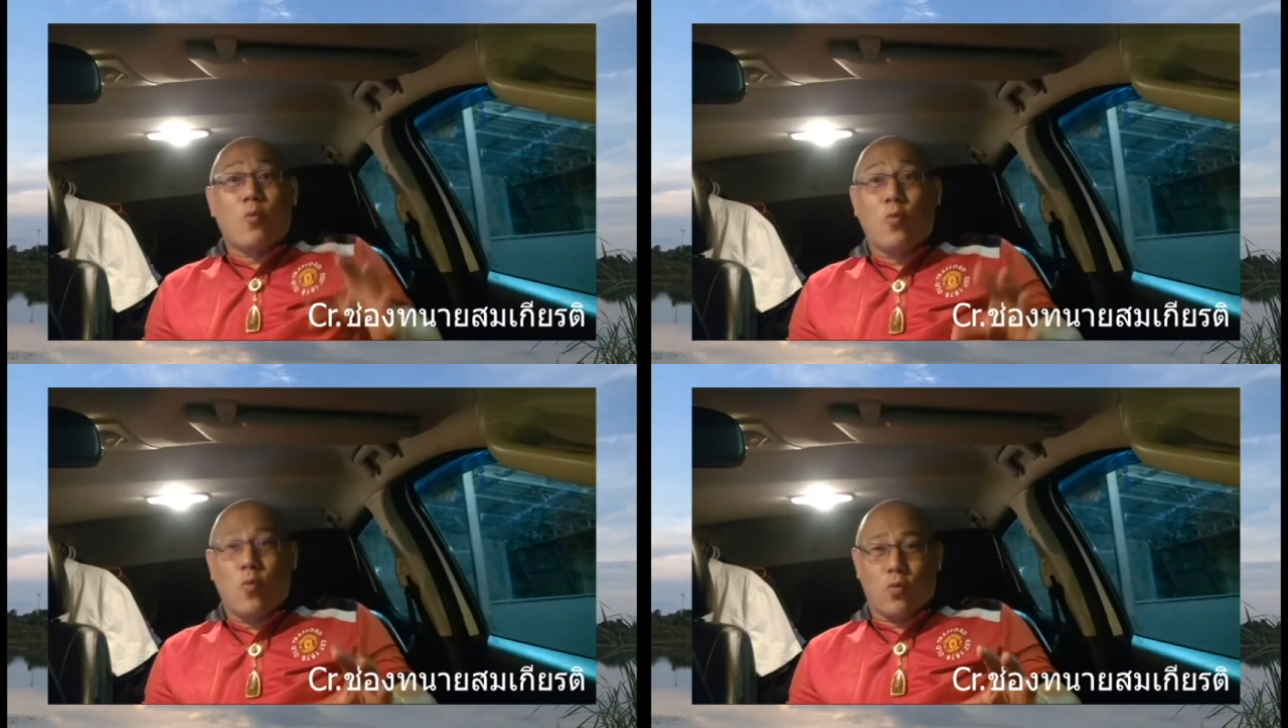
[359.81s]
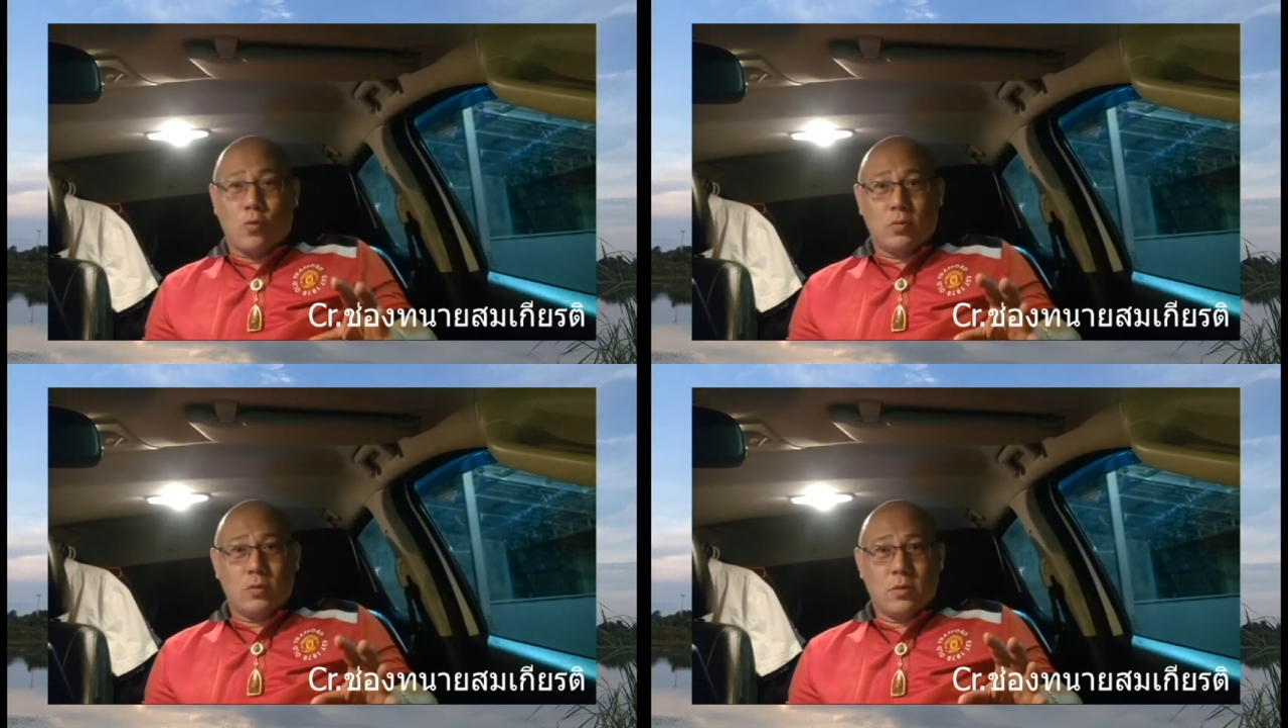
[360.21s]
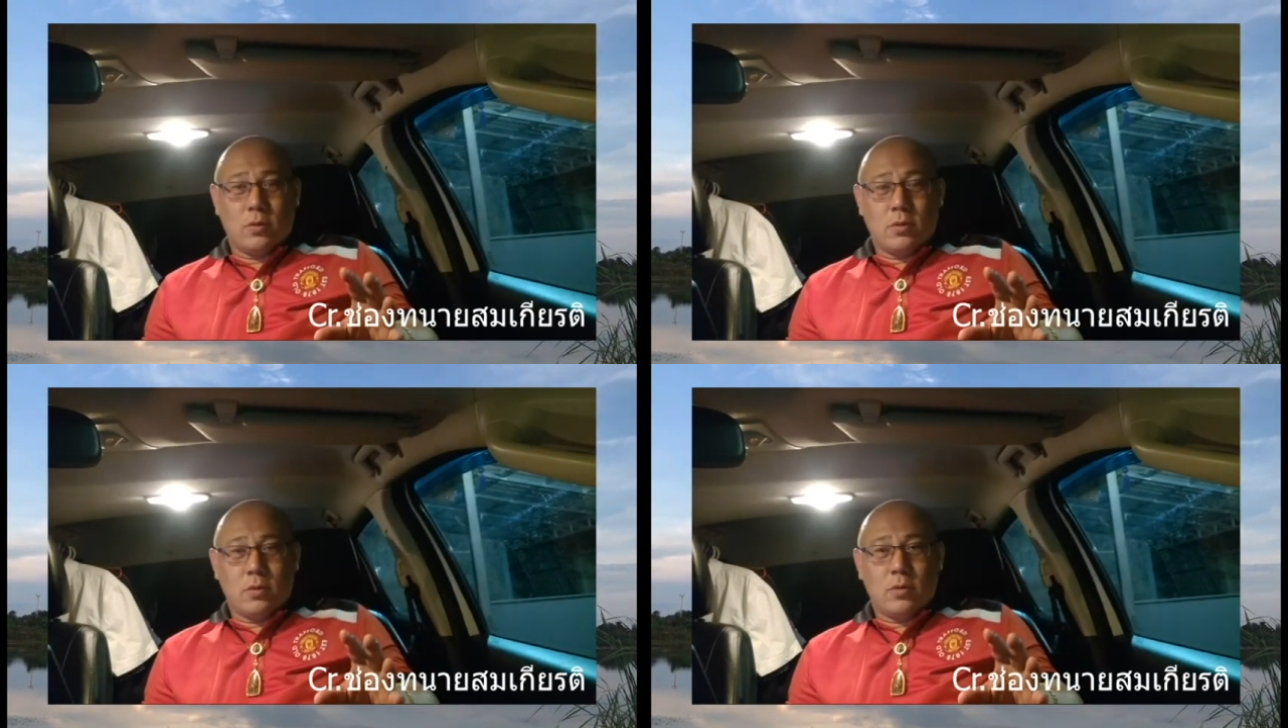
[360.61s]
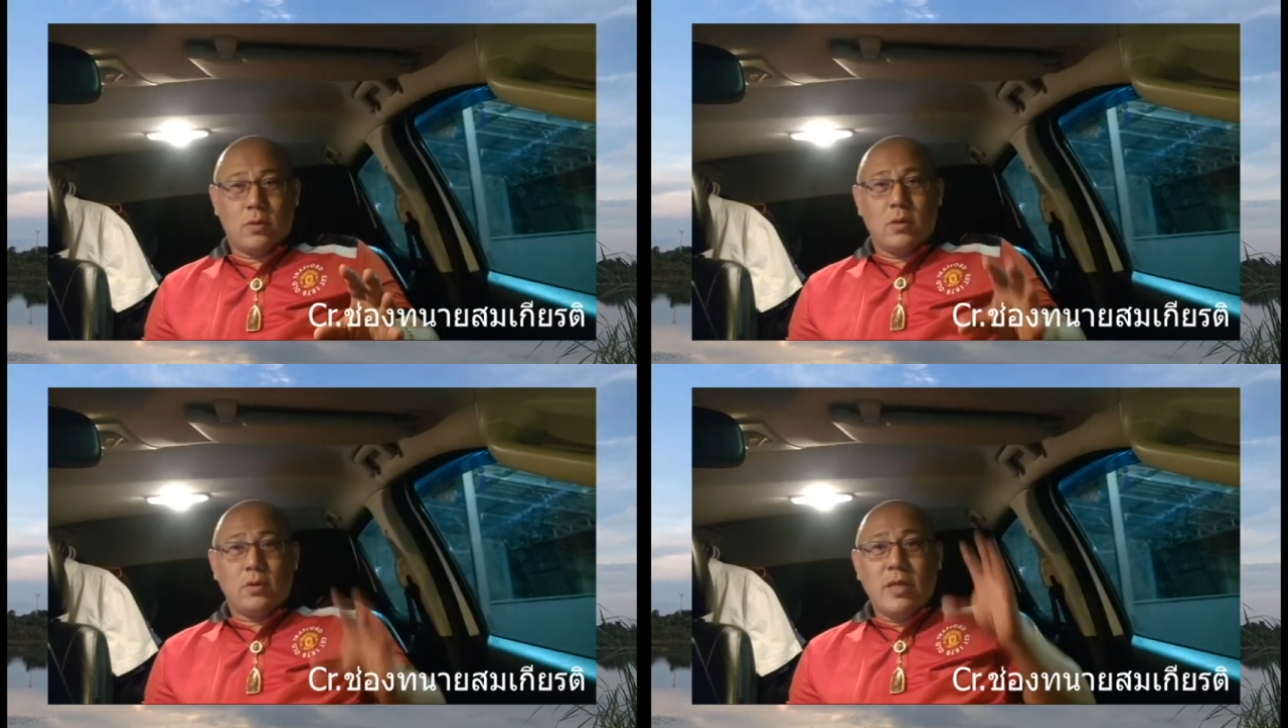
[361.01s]
กู
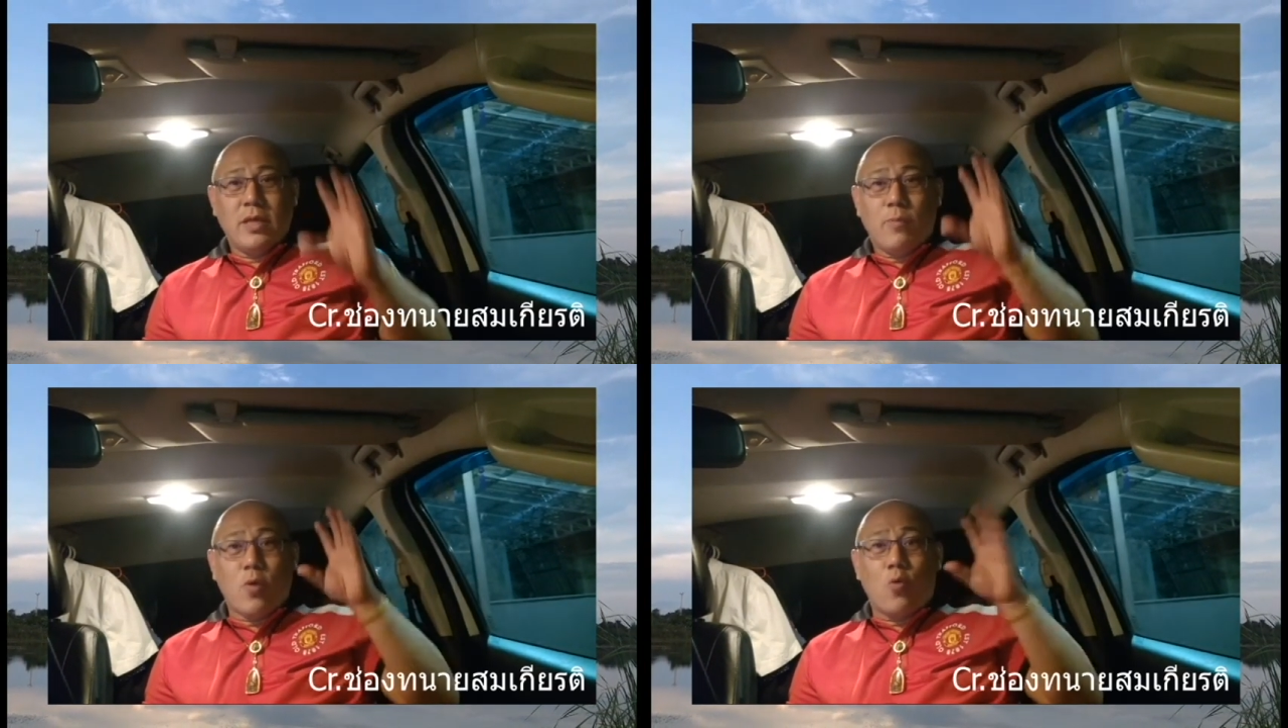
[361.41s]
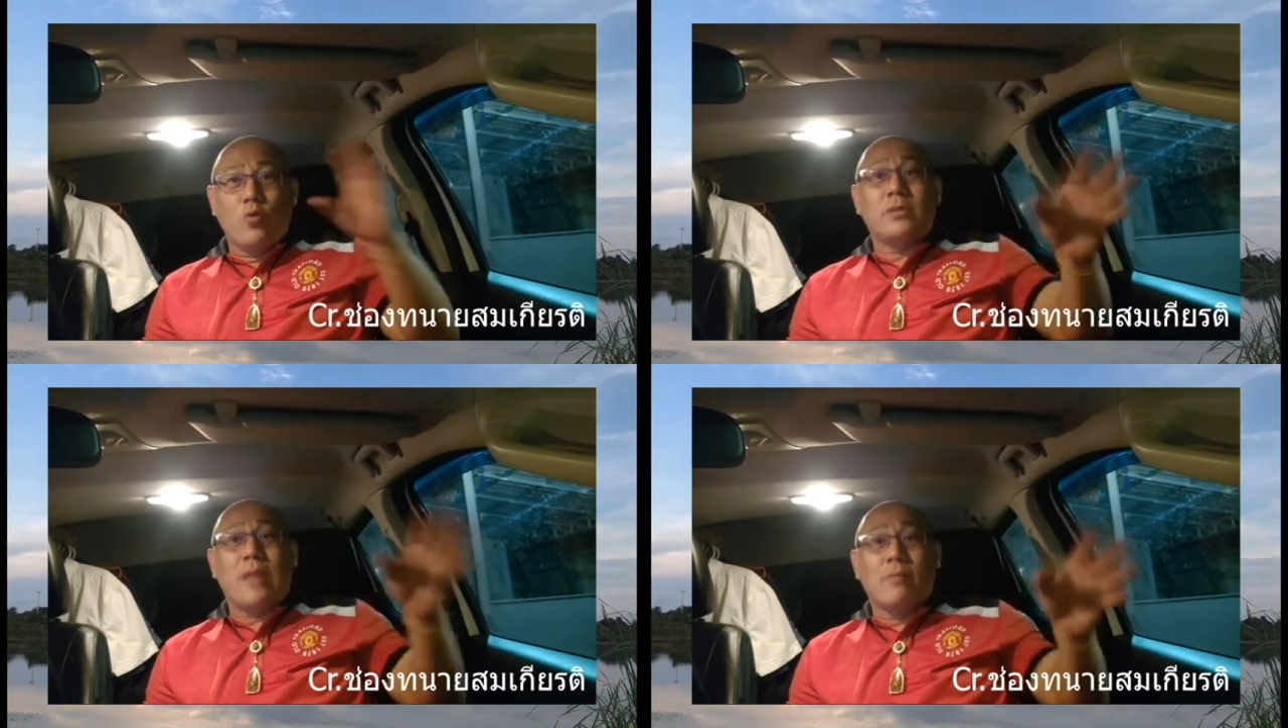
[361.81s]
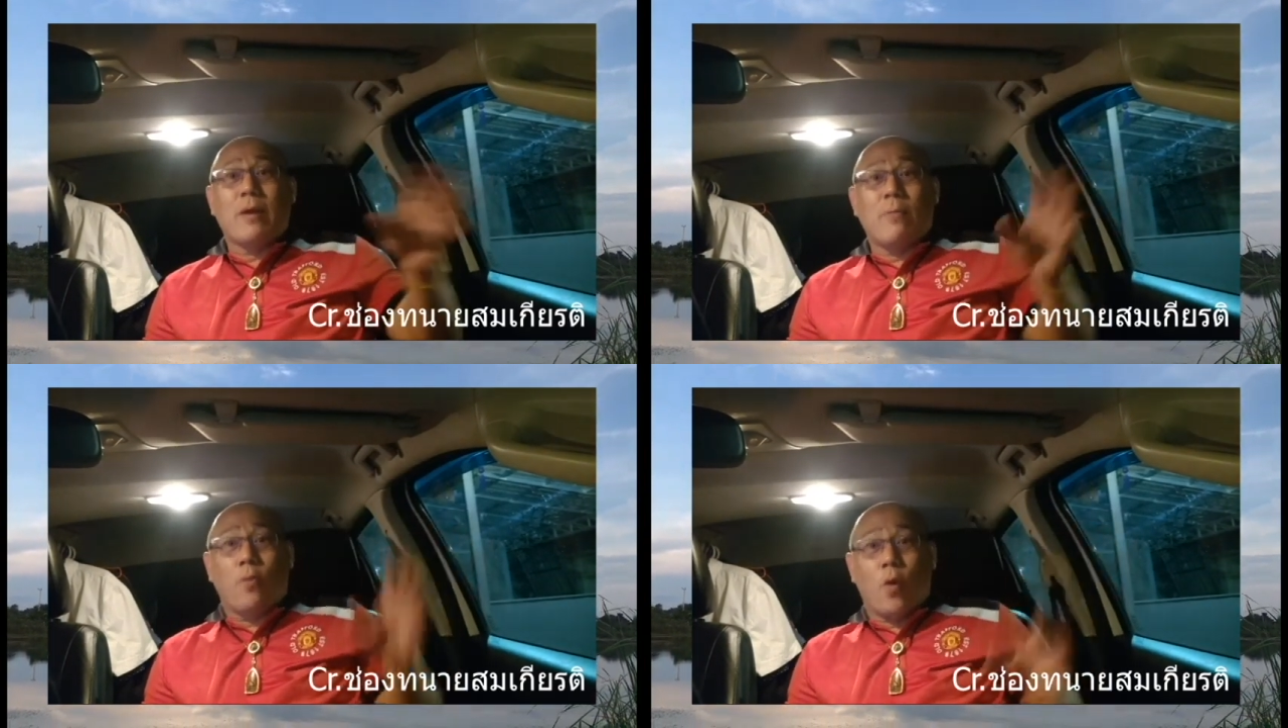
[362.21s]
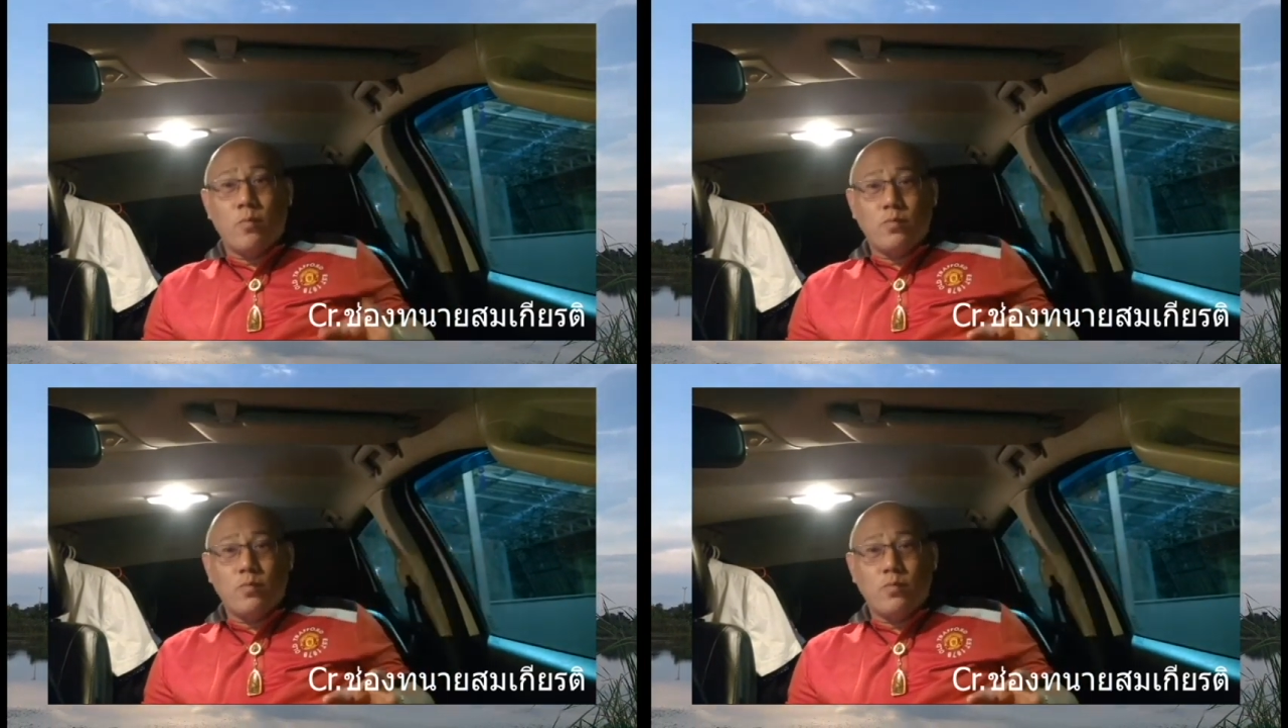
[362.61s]
ที่พวกคุณทำกับผม